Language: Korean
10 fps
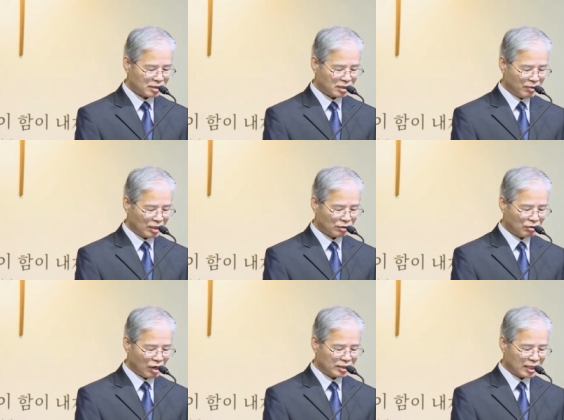집에서
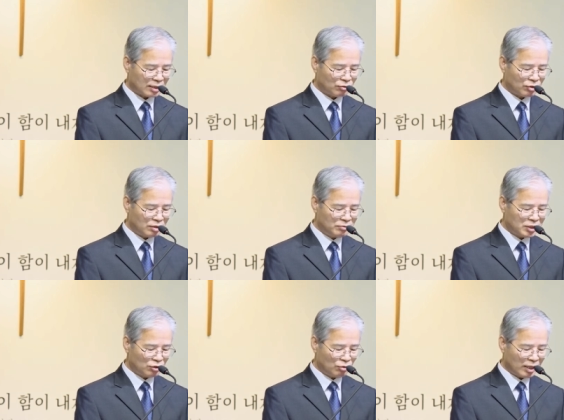거하지 않고
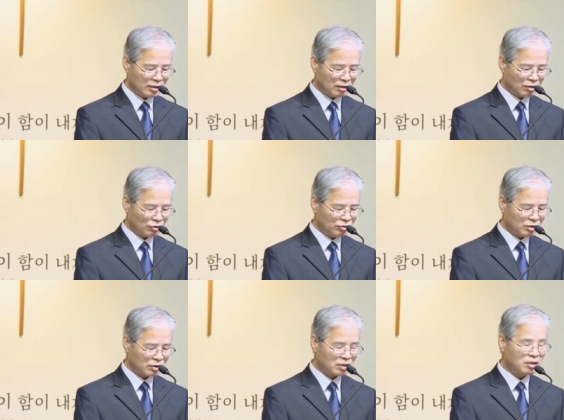임시로 만들어
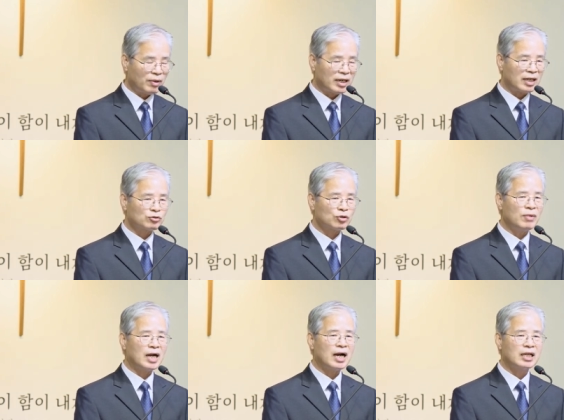놓은 들판에
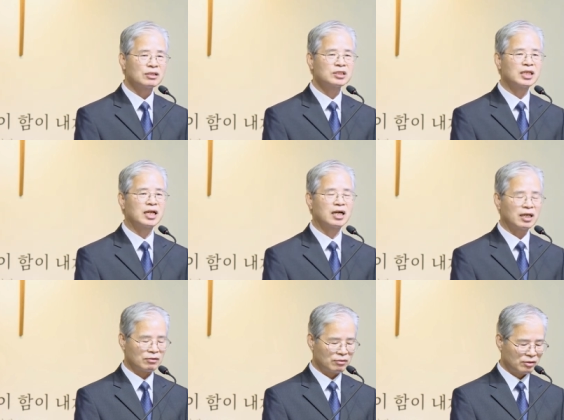초막 안에서
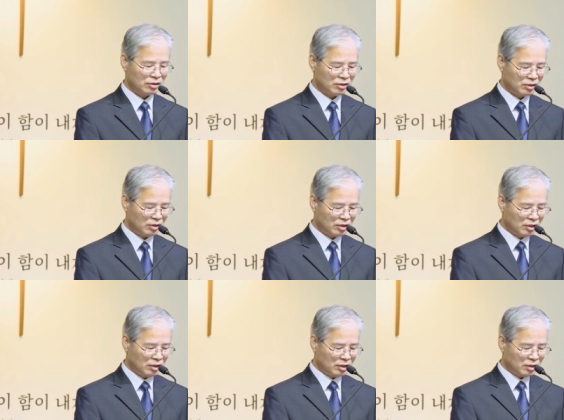지낼까요?
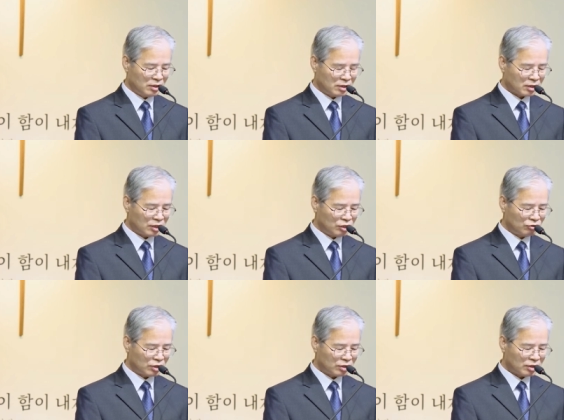그
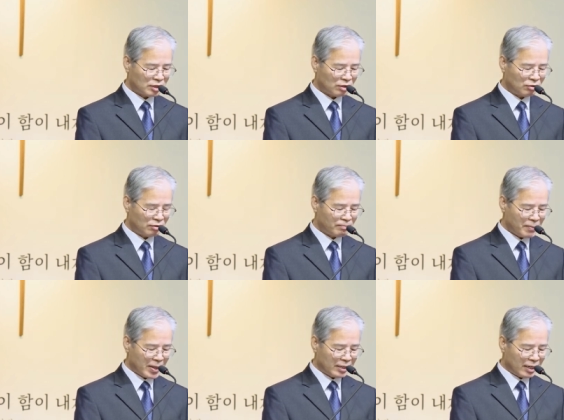이유는 첫째로
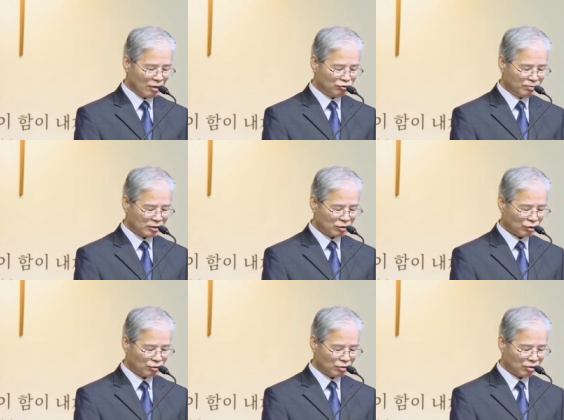애굽에서
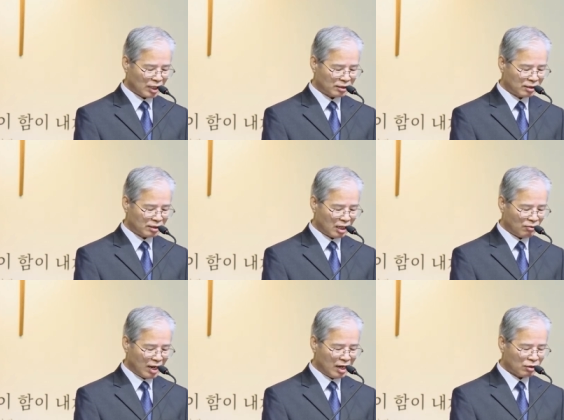종로로 타던
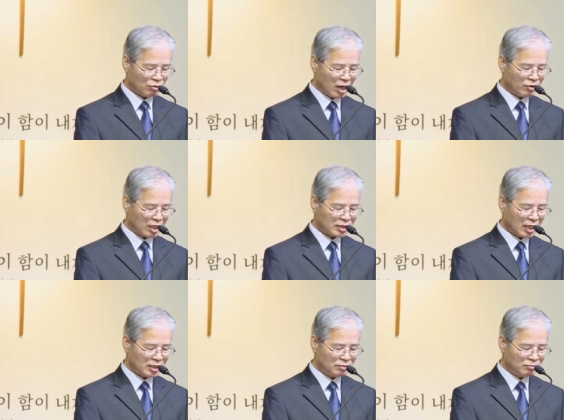때와 광야
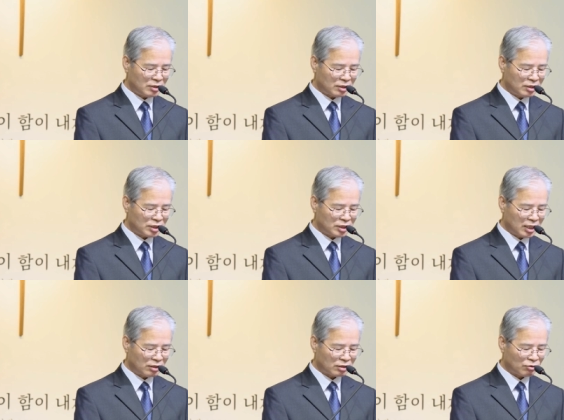40년을
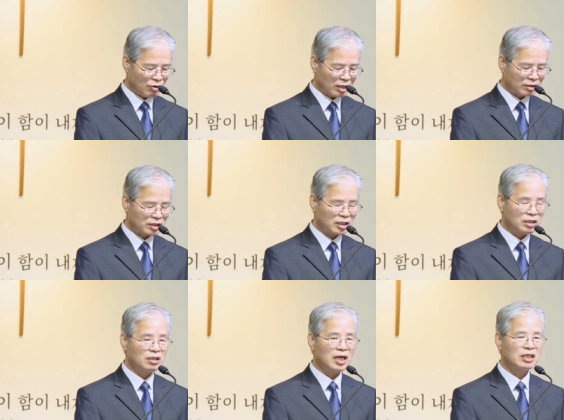지내던 과거를
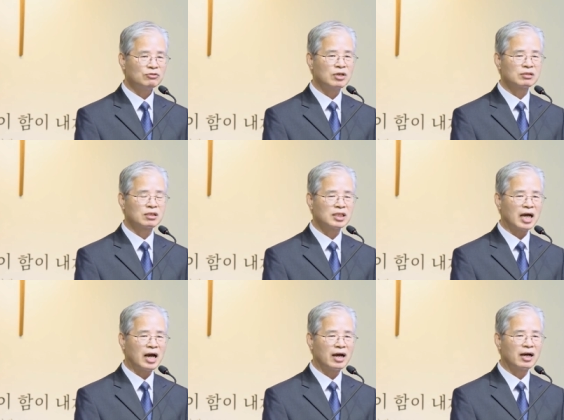기억하기
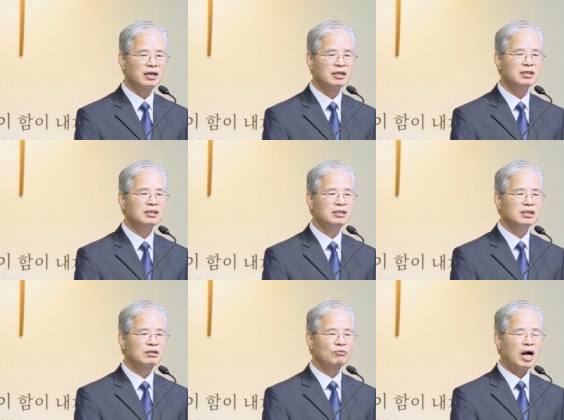위해서이다.
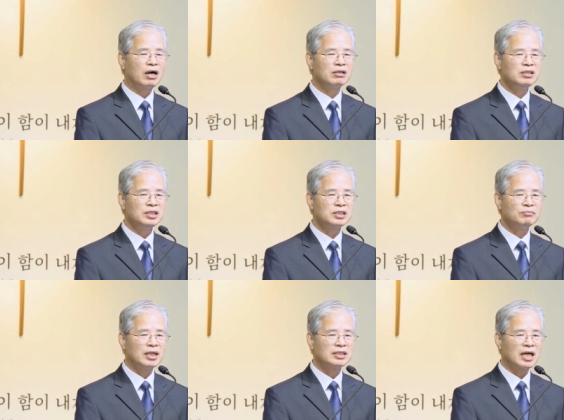과거를 잊지
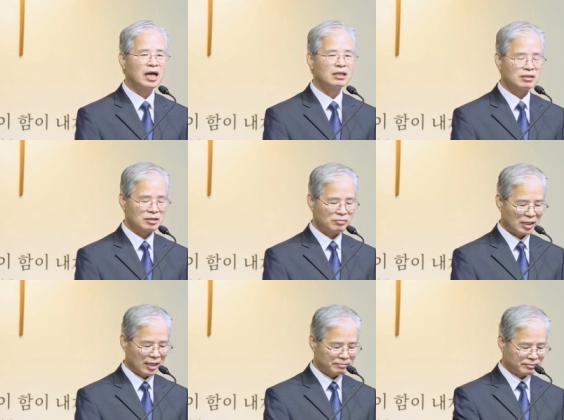말자 하는 것입니다.